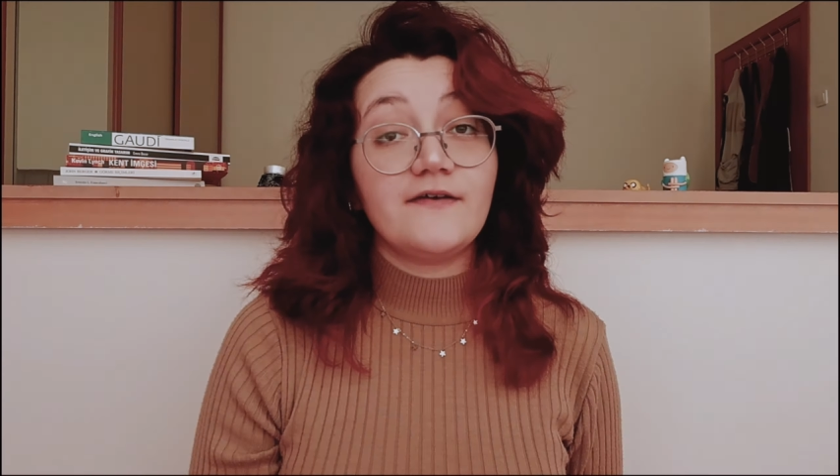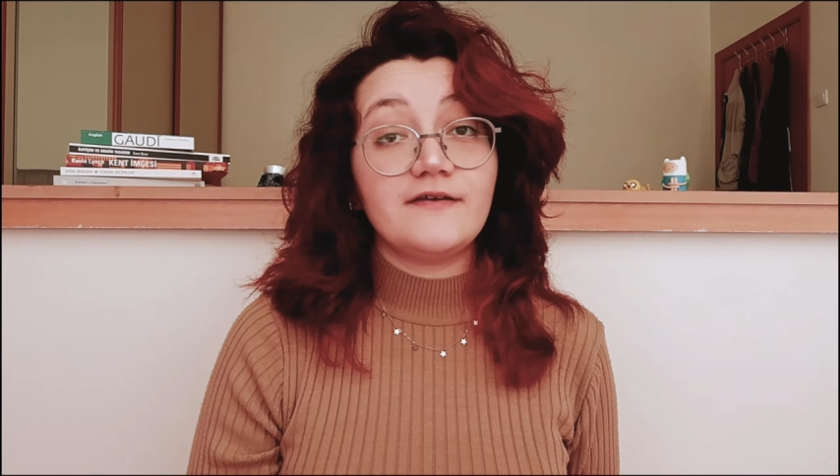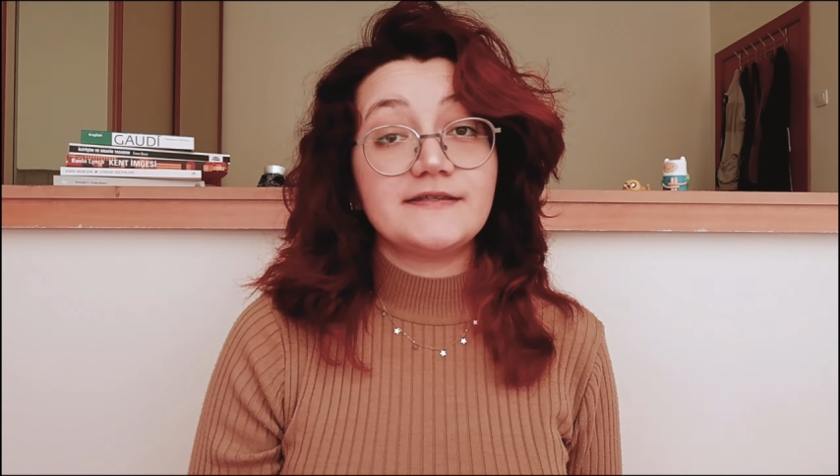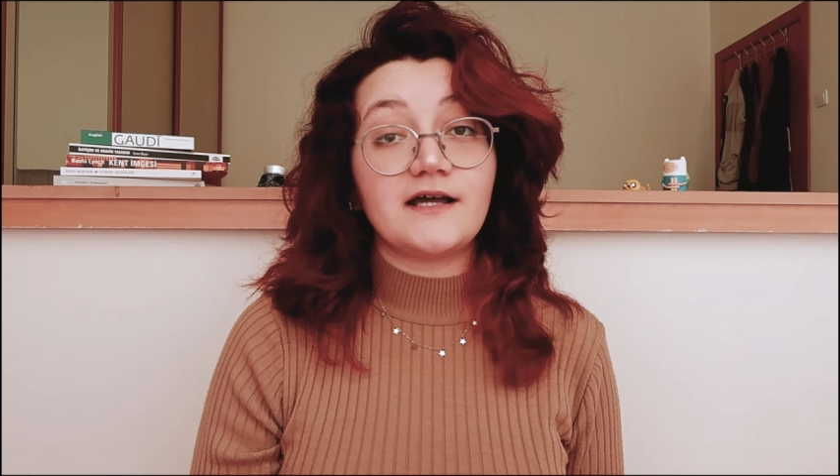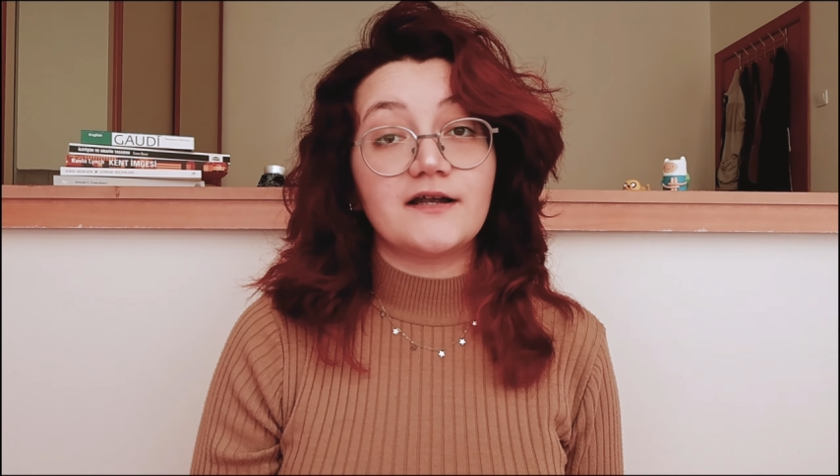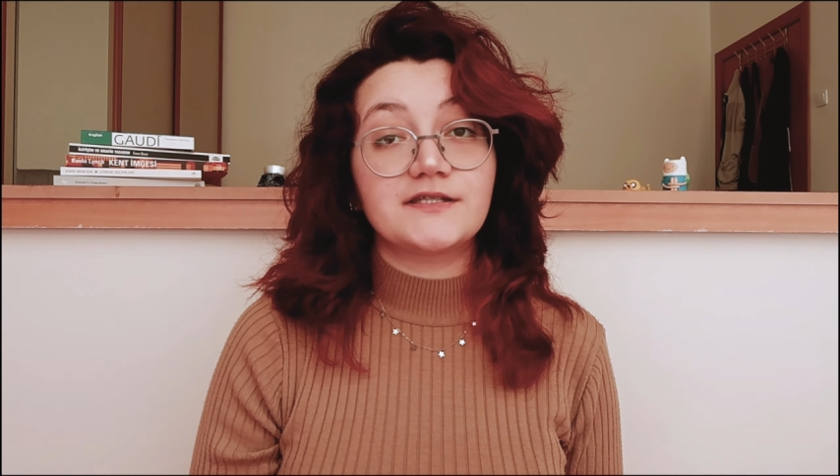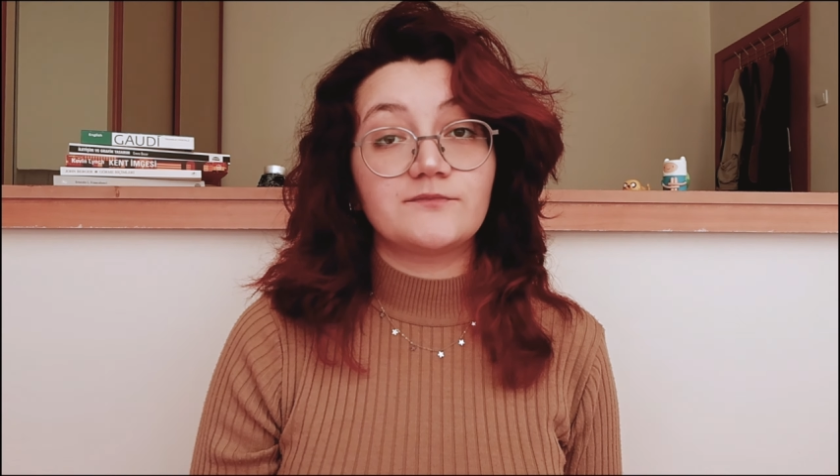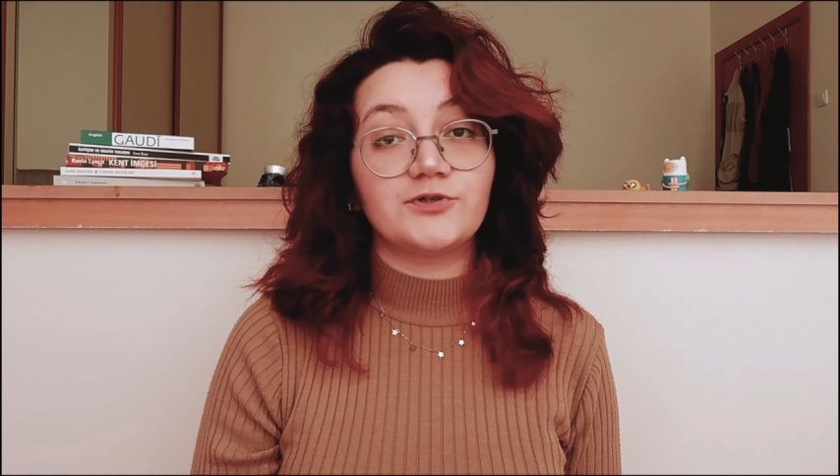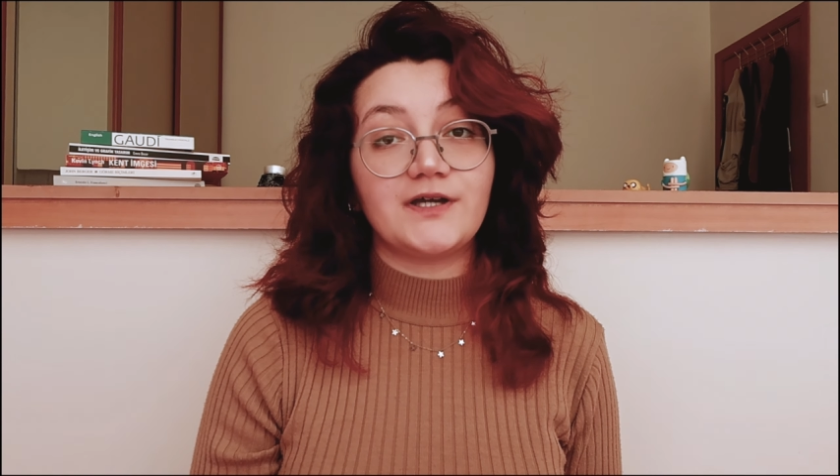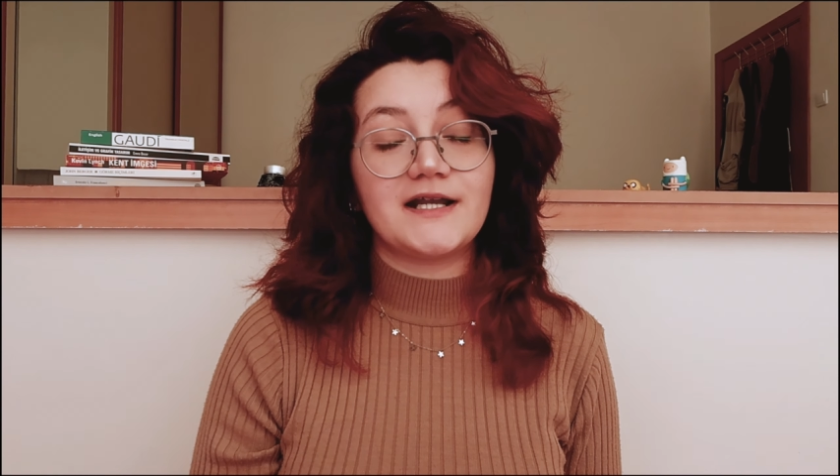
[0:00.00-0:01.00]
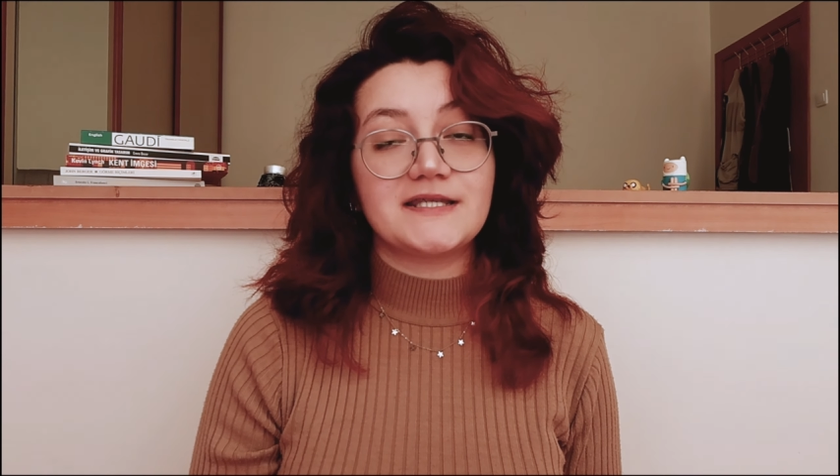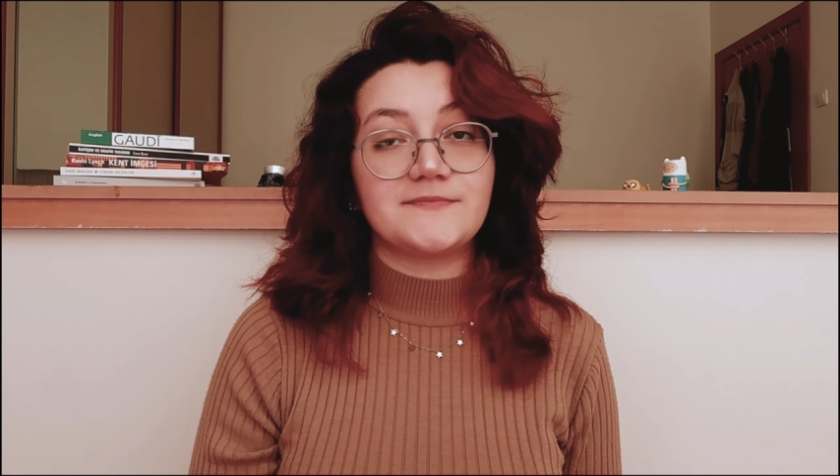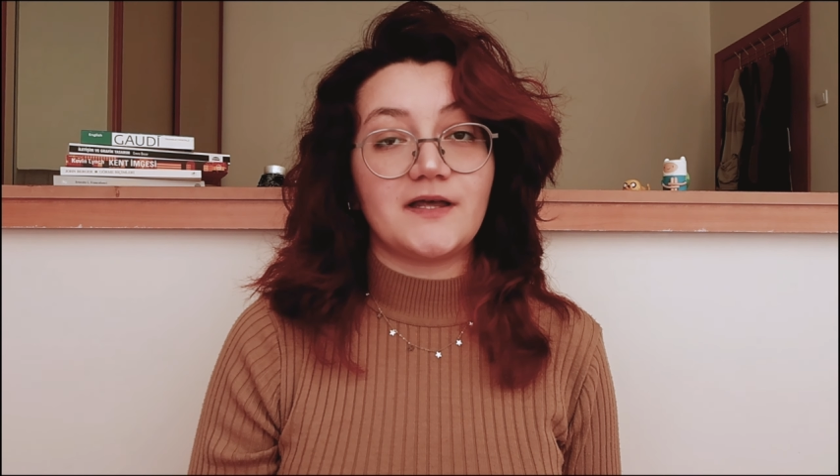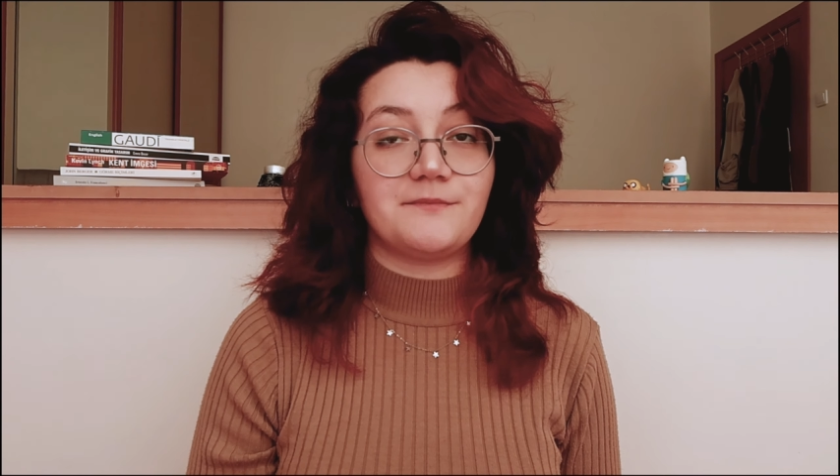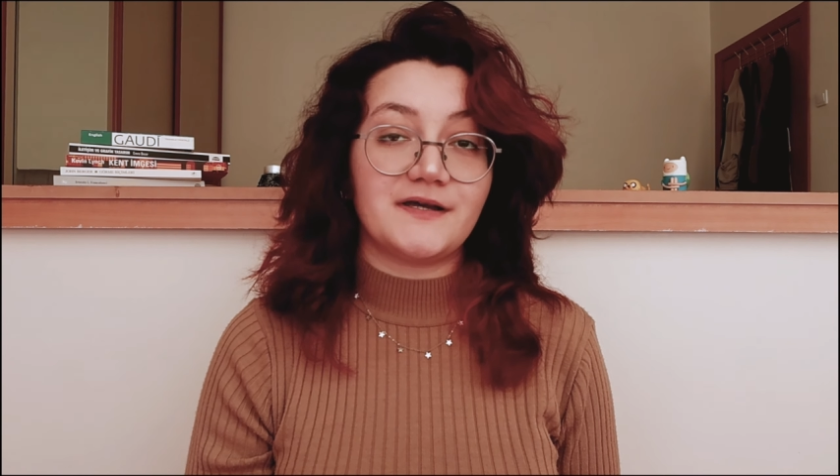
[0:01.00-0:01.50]
evet artık
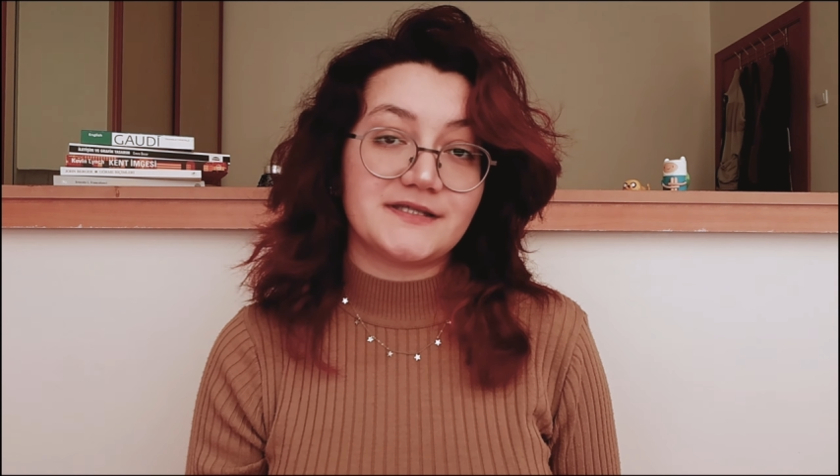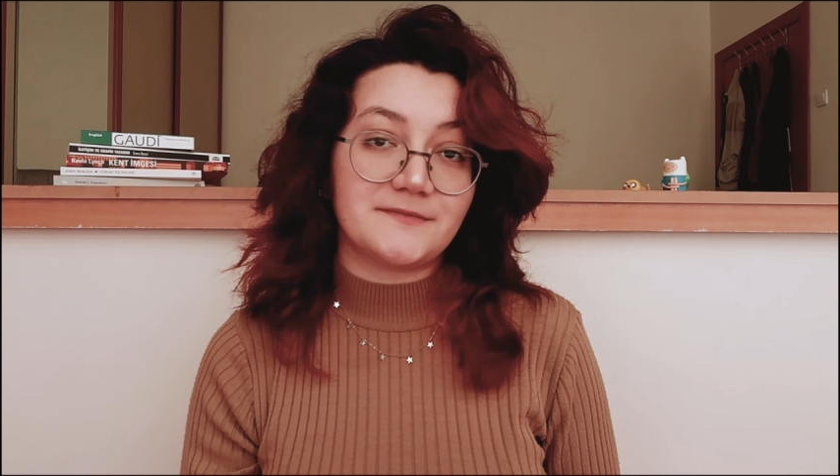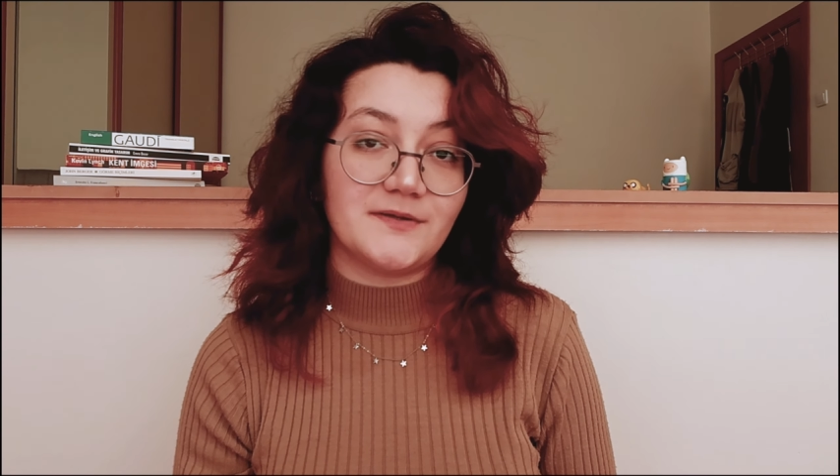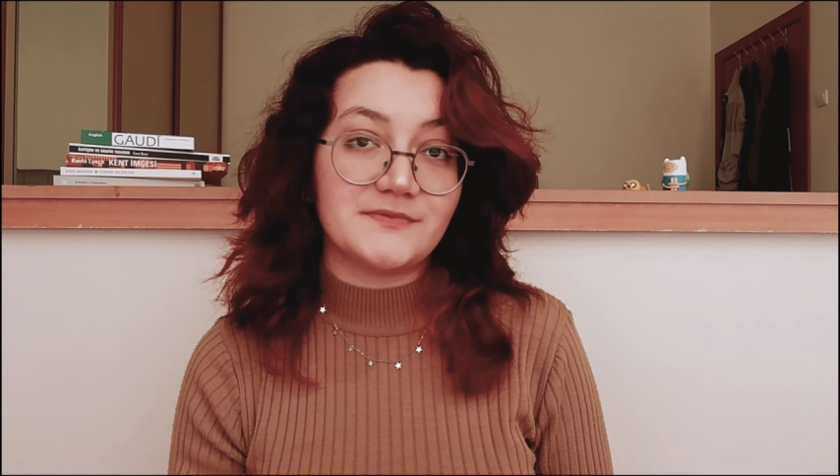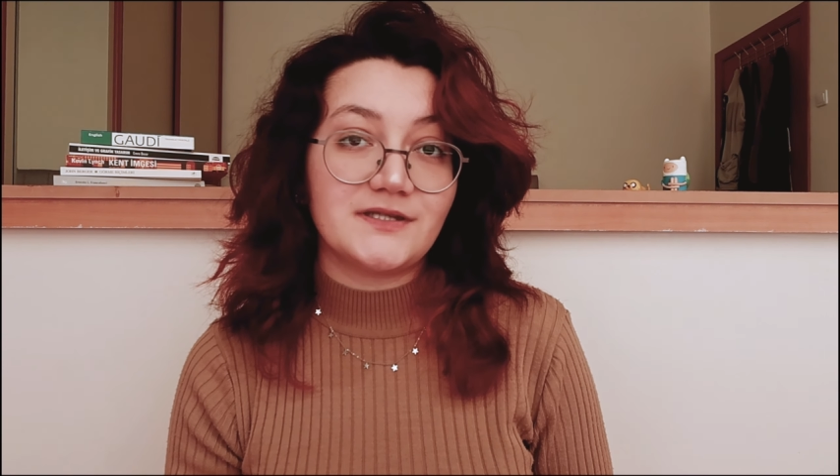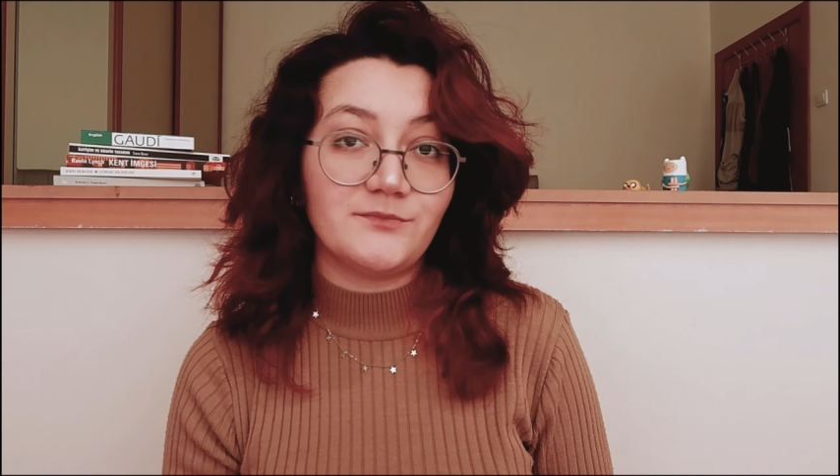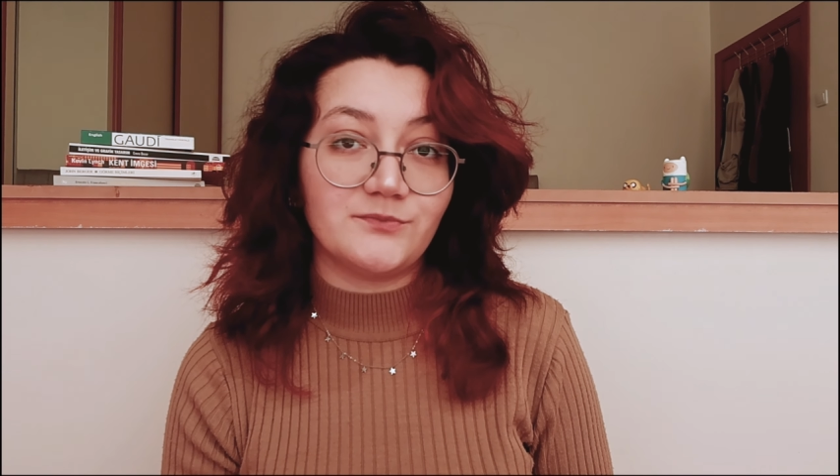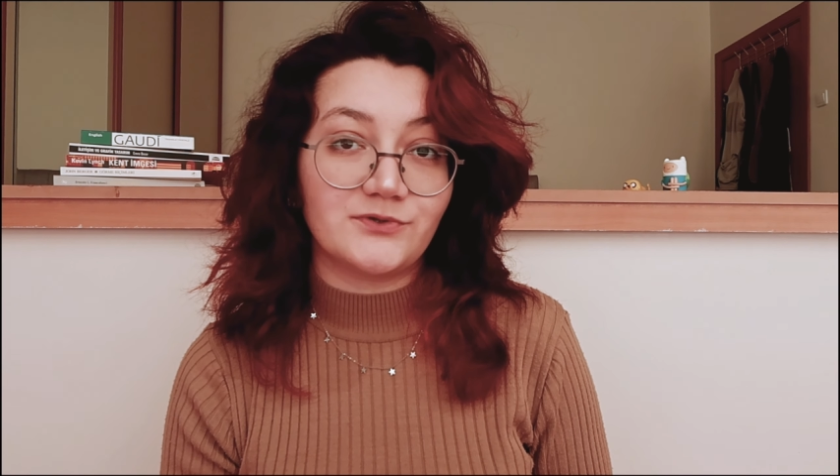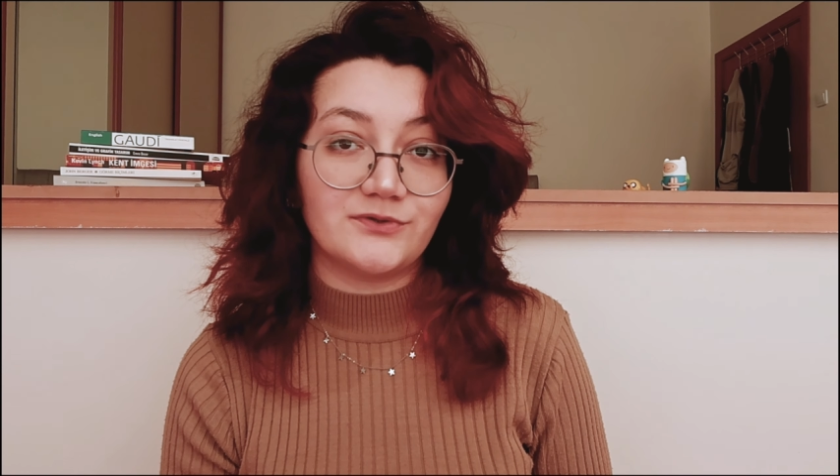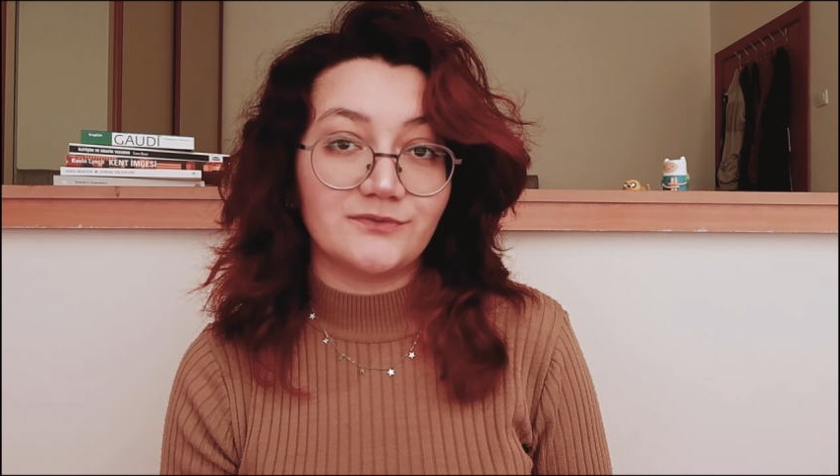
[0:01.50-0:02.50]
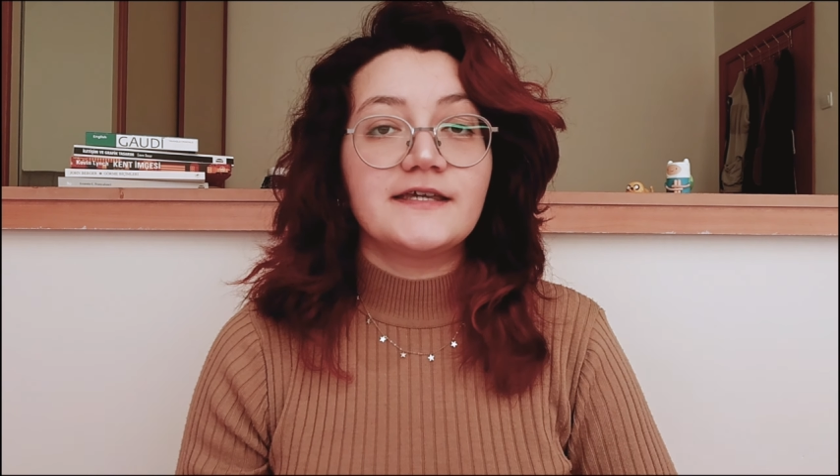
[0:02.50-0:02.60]
modernizmden bahsetmemiz de mümkün.